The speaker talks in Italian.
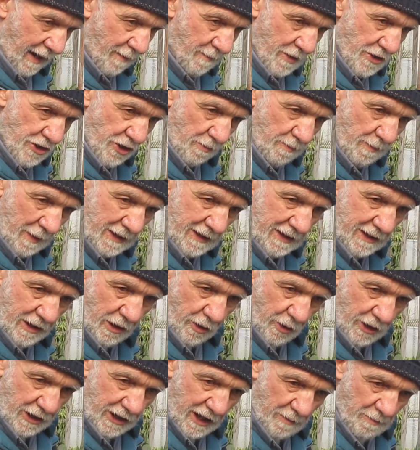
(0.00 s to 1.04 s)
la maggior parte delle
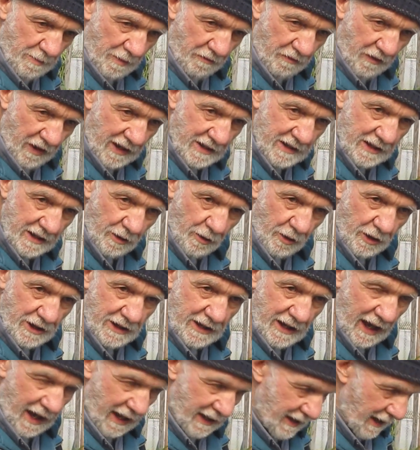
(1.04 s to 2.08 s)
orchidee pipite, delle
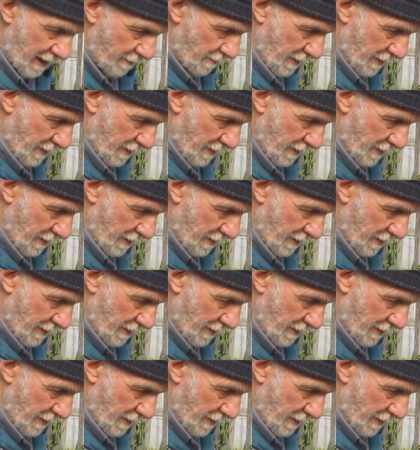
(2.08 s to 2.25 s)
orchidee da